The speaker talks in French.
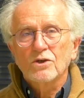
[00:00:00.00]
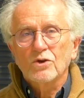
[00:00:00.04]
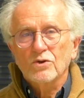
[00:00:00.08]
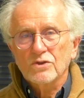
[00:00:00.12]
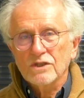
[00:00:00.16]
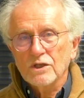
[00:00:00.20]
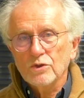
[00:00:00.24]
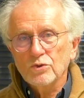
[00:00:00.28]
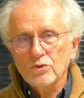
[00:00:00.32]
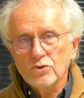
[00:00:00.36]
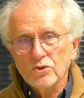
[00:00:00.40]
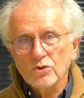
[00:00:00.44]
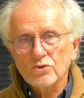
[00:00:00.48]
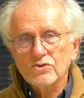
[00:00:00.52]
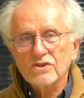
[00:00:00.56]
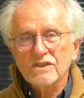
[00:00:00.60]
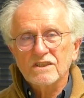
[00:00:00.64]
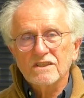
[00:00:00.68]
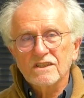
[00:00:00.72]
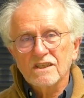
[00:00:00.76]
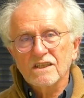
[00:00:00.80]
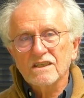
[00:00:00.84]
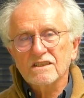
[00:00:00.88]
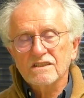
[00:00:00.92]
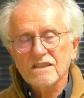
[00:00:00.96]
On a eu une autre
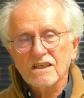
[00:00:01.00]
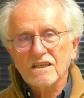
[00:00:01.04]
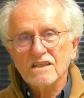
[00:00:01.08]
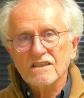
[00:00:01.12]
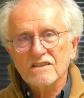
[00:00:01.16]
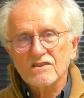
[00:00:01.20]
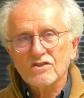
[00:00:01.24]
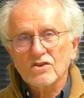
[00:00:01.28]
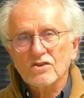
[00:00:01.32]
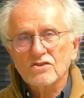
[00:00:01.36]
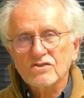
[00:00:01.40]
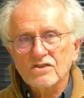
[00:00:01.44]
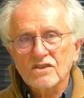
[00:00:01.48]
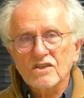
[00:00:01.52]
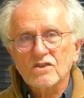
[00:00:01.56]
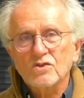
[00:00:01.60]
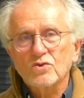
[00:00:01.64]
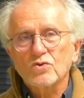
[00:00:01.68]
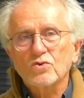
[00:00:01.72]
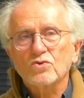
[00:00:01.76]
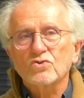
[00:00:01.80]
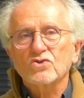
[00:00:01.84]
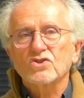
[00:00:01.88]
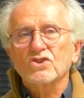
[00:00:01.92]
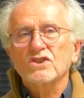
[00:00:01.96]
idée intéressante qui a
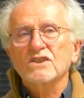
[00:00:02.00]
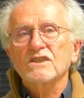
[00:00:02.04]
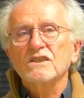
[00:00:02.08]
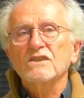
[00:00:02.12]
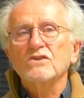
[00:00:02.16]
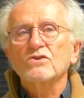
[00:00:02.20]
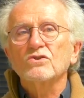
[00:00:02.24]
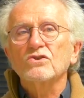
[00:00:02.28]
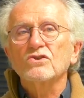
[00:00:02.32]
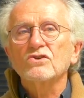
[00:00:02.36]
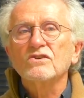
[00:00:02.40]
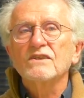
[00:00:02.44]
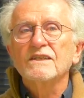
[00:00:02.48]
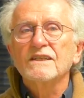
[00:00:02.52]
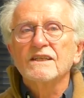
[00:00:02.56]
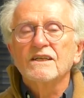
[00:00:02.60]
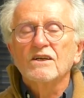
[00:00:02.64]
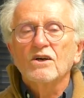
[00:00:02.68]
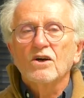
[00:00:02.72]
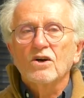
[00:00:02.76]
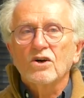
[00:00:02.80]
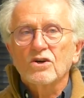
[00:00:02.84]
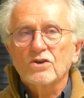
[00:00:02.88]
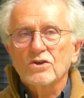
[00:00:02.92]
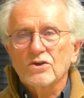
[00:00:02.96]
surgi
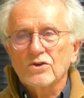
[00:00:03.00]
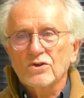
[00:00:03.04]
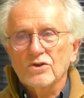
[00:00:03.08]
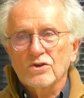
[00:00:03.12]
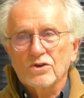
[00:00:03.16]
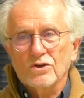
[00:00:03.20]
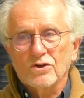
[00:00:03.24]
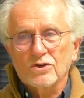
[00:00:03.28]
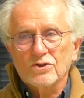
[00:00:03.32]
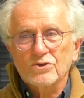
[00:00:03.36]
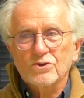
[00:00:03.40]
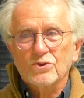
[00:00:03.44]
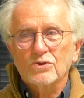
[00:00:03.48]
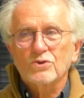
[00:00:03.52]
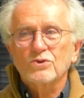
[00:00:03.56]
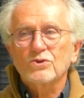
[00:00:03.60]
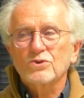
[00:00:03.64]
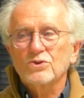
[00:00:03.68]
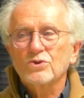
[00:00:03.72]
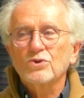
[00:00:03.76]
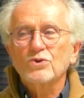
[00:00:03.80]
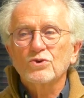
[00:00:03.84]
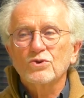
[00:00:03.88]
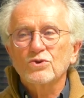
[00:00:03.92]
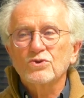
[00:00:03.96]
entre
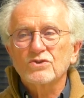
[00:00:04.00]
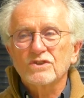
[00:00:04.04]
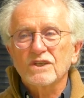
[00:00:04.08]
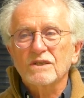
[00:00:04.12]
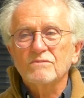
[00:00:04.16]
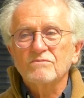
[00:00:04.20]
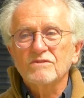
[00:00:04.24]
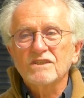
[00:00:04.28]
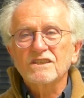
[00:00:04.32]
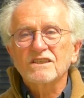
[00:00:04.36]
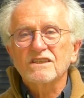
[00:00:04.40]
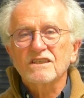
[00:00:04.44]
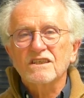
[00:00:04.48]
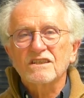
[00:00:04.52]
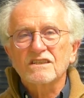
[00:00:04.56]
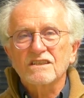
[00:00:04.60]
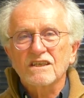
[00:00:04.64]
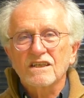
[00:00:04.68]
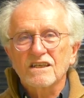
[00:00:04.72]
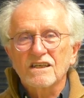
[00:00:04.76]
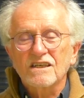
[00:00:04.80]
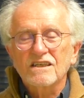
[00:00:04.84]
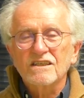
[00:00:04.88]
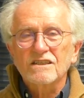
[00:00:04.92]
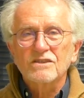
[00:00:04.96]
deux amis qui
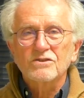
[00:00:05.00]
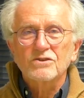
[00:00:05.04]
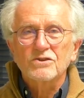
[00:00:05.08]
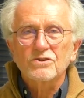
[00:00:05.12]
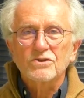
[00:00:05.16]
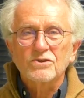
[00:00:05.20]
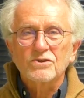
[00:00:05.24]
étaient là